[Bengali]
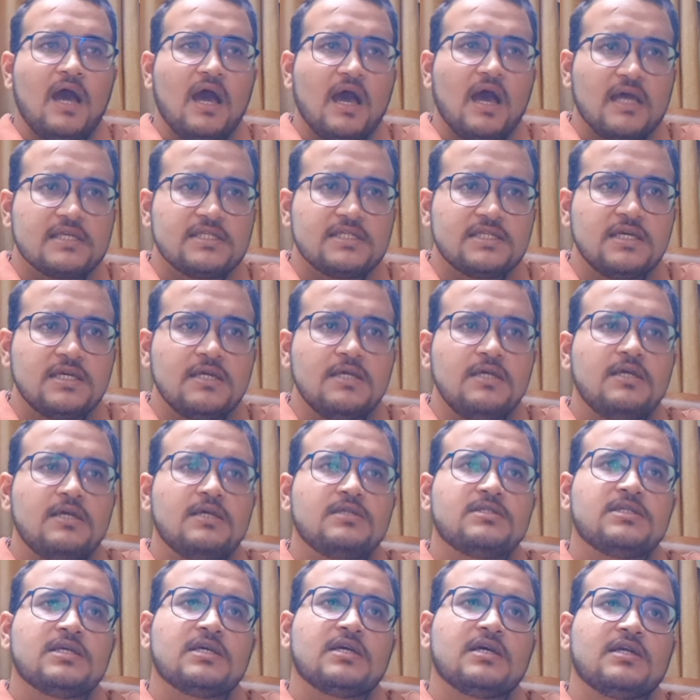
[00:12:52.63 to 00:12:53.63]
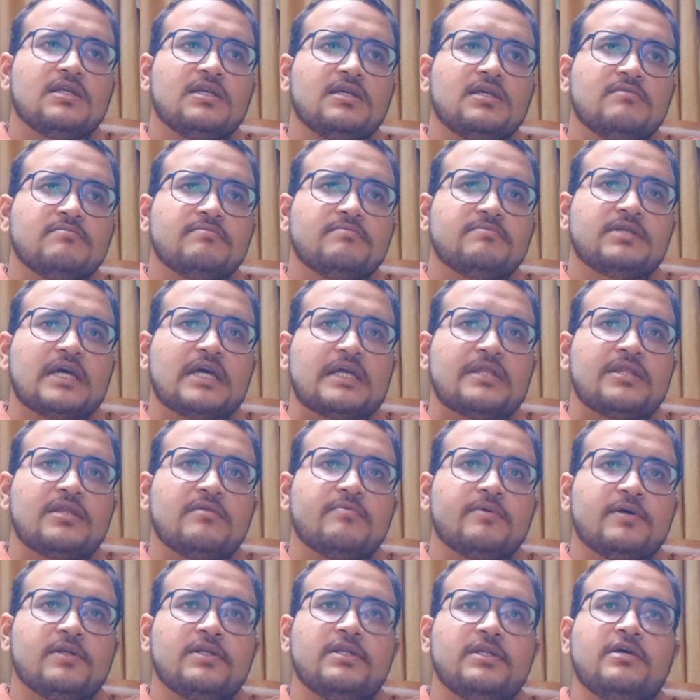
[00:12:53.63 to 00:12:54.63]
আজকে গিয়ে সেখানে জানতে
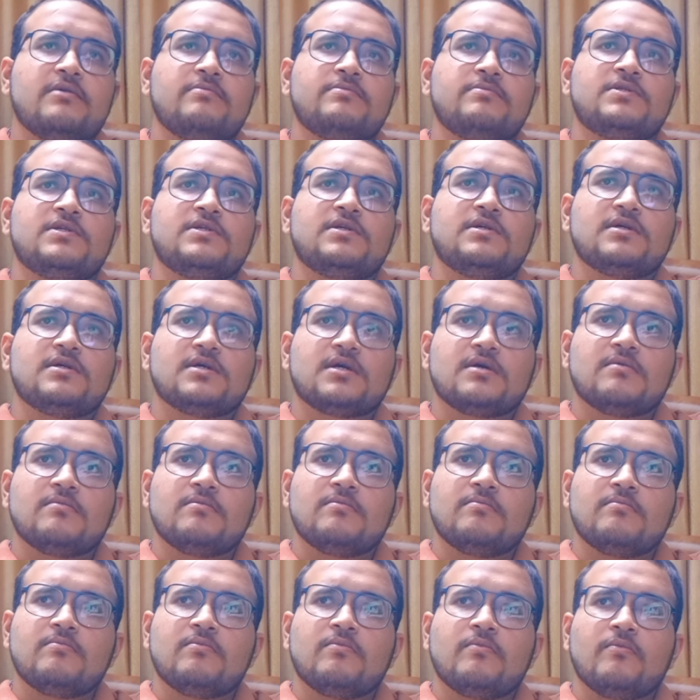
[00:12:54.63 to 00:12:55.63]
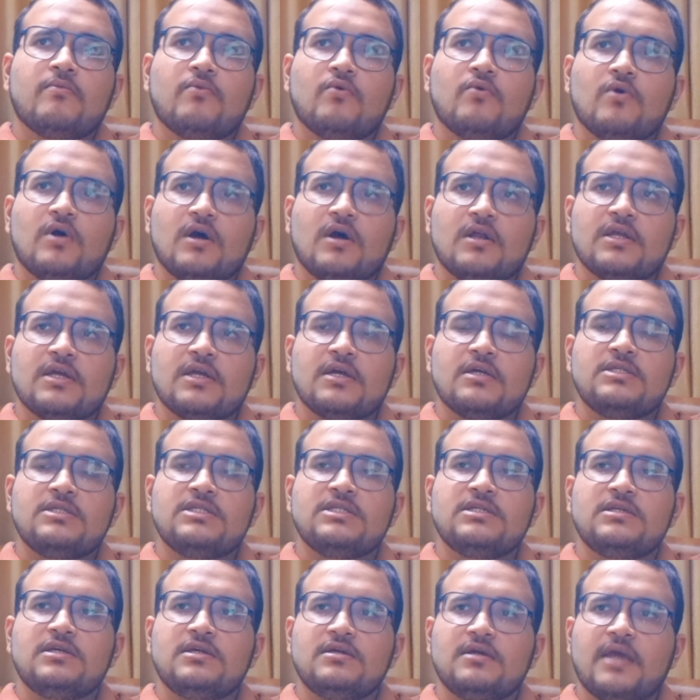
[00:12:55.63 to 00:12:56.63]
পারলাম যে ওখানকার
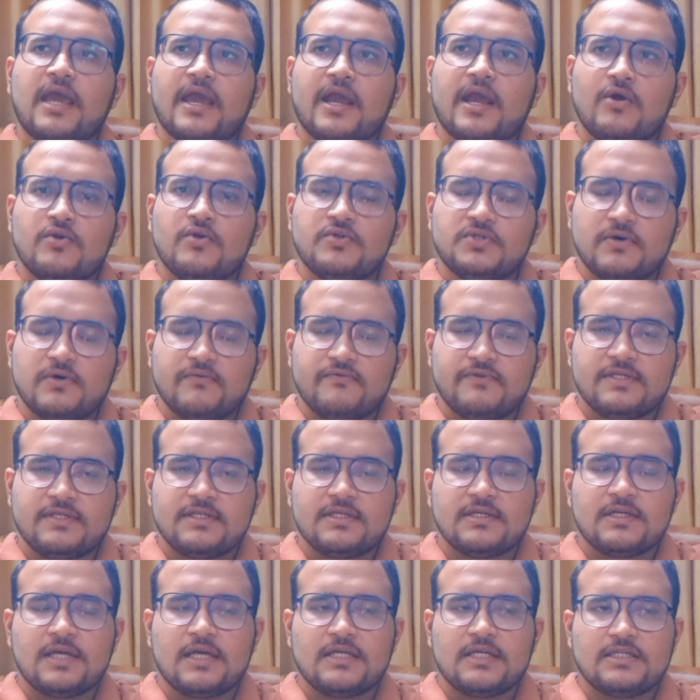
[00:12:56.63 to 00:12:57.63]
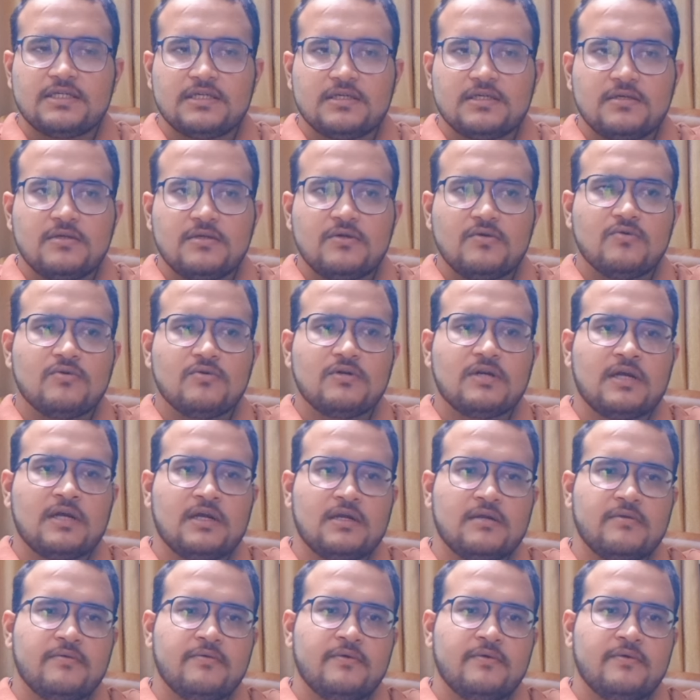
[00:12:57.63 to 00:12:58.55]
যিনি অ্যাকাউন্টস অফিসার আছেন ওনার